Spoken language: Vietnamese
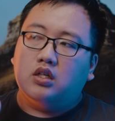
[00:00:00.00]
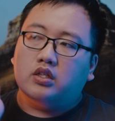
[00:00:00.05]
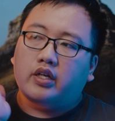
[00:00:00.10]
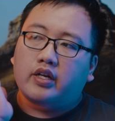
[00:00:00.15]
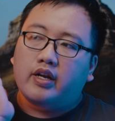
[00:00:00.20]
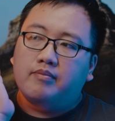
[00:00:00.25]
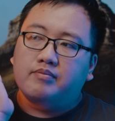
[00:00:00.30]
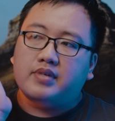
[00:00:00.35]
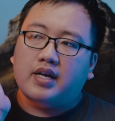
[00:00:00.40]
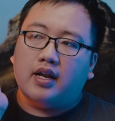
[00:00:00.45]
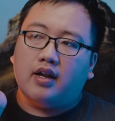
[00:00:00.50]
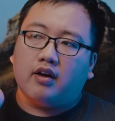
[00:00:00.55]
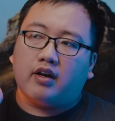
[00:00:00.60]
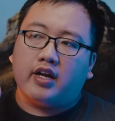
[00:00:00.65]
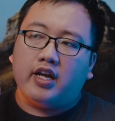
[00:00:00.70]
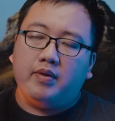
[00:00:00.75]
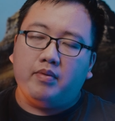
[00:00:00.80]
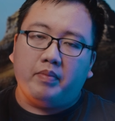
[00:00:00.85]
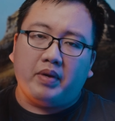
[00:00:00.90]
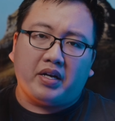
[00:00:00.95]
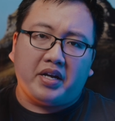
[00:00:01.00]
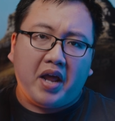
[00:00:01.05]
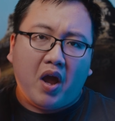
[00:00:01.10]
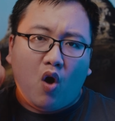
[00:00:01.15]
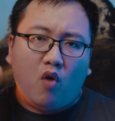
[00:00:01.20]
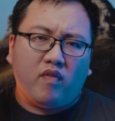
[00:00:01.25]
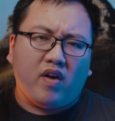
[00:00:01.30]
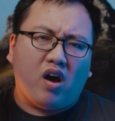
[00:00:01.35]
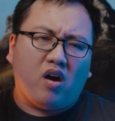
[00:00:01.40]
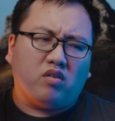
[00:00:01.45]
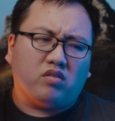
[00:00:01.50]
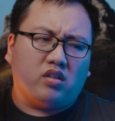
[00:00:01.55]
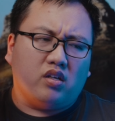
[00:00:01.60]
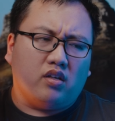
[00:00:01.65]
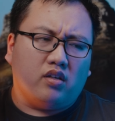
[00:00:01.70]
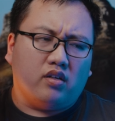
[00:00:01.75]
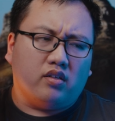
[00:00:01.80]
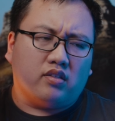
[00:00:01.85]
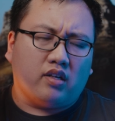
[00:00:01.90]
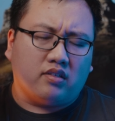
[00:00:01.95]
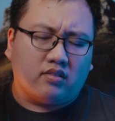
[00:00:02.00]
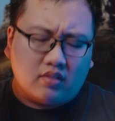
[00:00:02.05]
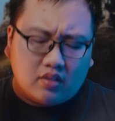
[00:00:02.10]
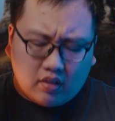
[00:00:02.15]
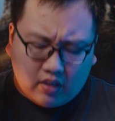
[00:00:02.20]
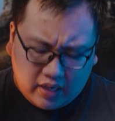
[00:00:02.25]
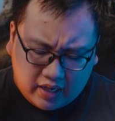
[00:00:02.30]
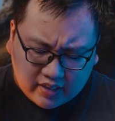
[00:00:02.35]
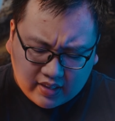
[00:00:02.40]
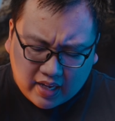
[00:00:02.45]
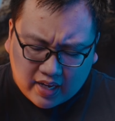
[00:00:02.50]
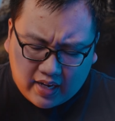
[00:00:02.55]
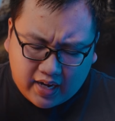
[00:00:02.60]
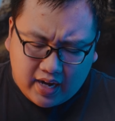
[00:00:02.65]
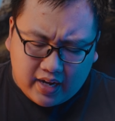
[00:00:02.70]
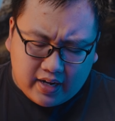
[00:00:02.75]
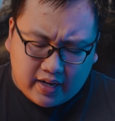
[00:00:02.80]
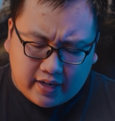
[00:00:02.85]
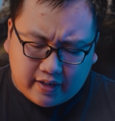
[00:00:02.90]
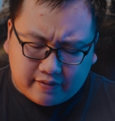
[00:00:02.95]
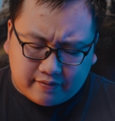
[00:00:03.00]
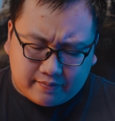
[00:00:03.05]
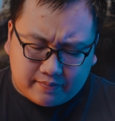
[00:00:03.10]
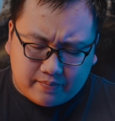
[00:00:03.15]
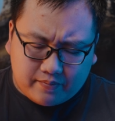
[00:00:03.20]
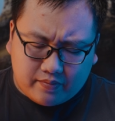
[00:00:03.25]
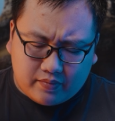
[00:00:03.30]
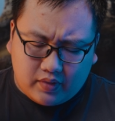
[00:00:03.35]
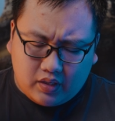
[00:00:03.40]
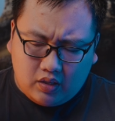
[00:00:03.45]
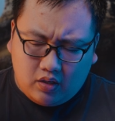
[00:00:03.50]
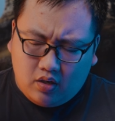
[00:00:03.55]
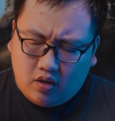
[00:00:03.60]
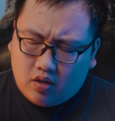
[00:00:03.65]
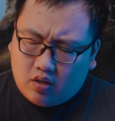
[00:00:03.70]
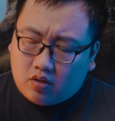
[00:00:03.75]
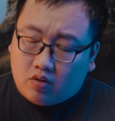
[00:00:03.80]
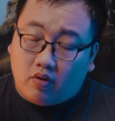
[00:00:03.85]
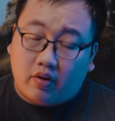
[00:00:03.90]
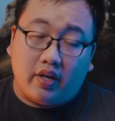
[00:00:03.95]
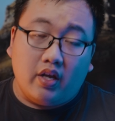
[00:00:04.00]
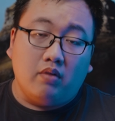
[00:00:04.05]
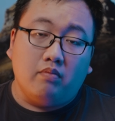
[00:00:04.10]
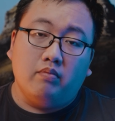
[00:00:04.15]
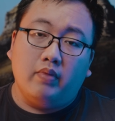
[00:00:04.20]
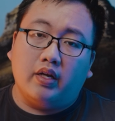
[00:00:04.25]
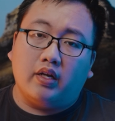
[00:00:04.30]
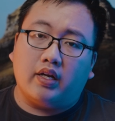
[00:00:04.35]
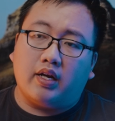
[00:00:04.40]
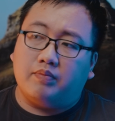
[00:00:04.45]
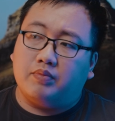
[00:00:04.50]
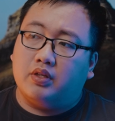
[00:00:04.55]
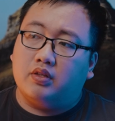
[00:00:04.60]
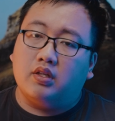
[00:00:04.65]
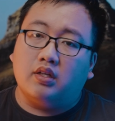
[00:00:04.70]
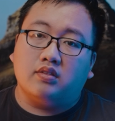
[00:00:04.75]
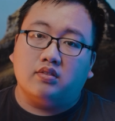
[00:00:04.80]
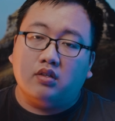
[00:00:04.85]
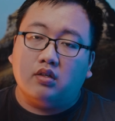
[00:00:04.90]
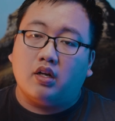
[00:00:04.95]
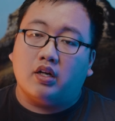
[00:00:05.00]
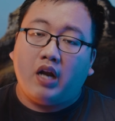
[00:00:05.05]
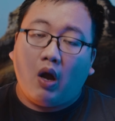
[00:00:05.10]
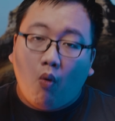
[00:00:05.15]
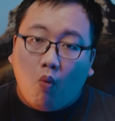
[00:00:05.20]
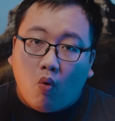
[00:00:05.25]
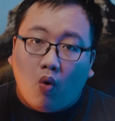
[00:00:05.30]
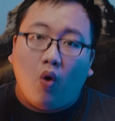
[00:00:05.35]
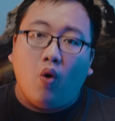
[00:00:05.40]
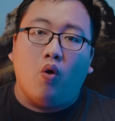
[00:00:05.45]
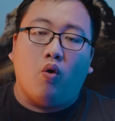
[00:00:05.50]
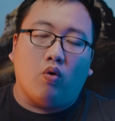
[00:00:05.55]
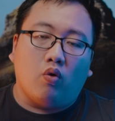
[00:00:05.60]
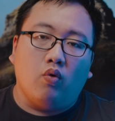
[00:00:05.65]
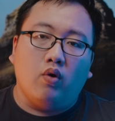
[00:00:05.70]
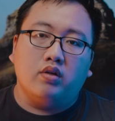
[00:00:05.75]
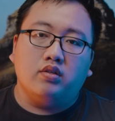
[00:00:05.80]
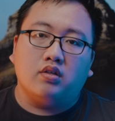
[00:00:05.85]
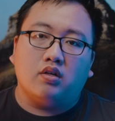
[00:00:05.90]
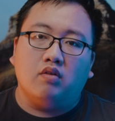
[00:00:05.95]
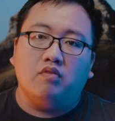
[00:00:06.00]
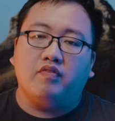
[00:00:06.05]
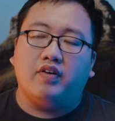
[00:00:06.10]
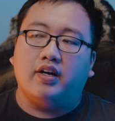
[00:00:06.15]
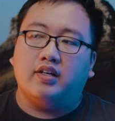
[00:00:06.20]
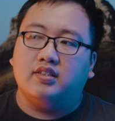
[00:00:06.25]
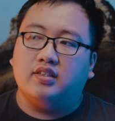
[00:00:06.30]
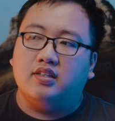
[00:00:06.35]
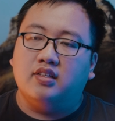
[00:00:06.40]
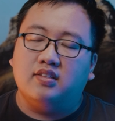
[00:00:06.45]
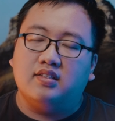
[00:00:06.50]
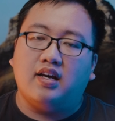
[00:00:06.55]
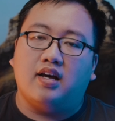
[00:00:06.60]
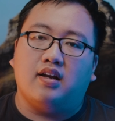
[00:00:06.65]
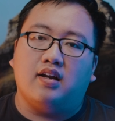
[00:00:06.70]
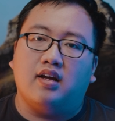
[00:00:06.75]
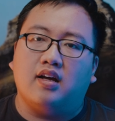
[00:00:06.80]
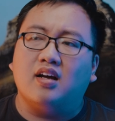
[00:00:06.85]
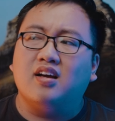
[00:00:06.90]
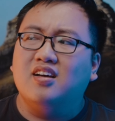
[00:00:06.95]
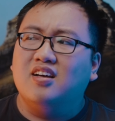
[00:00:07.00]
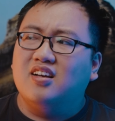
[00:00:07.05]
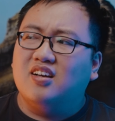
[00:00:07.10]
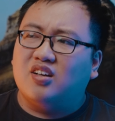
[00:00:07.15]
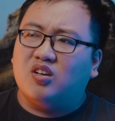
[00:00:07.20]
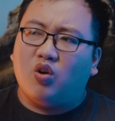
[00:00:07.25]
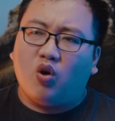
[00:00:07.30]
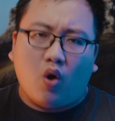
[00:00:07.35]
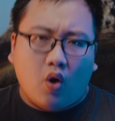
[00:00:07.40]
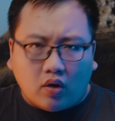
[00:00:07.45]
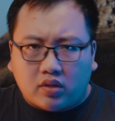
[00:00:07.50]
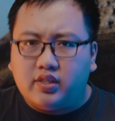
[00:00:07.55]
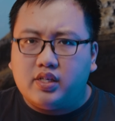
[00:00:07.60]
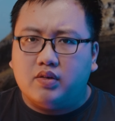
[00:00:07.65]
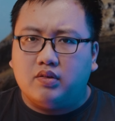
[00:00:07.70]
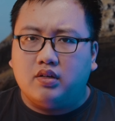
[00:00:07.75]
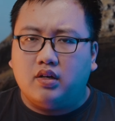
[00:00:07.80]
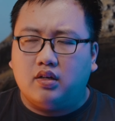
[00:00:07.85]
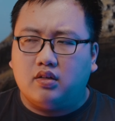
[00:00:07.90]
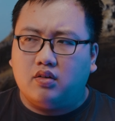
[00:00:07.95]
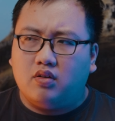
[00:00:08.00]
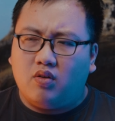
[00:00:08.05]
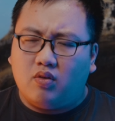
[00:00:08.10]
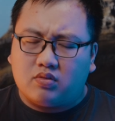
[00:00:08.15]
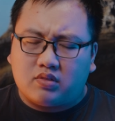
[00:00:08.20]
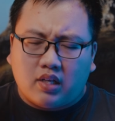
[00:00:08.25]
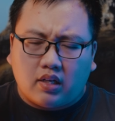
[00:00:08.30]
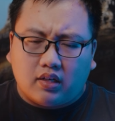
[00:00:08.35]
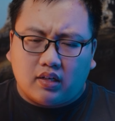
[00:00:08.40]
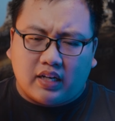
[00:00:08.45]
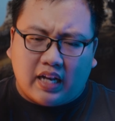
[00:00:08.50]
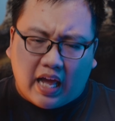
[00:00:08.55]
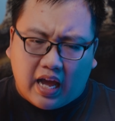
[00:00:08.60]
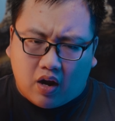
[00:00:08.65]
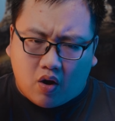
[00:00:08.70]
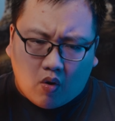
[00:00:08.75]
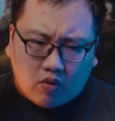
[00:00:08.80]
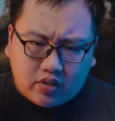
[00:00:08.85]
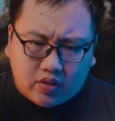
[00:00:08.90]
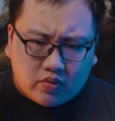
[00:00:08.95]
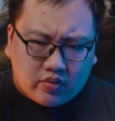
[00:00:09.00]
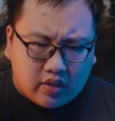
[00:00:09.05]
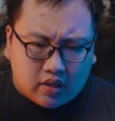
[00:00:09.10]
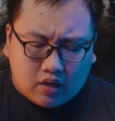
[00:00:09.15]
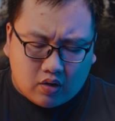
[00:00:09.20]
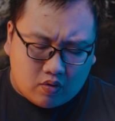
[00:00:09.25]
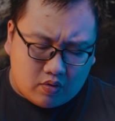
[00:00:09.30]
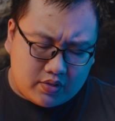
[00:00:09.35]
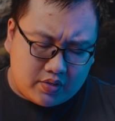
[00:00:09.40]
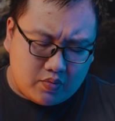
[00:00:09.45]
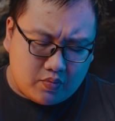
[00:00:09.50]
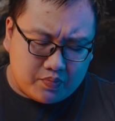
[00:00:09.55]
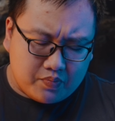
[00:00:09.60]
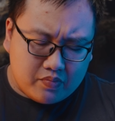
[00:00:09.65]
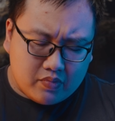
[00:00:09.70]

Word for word: Thế đâm ra là khi mà mình đeo vào thì thật sự là cái tai nghe này nó khiến mình cảm thấy thật sự là đau khổ luôn, chứ không phải chỉ đơn giản là nó khó chịu nữa. Nó rất là khó chịu, rất là khó chịu.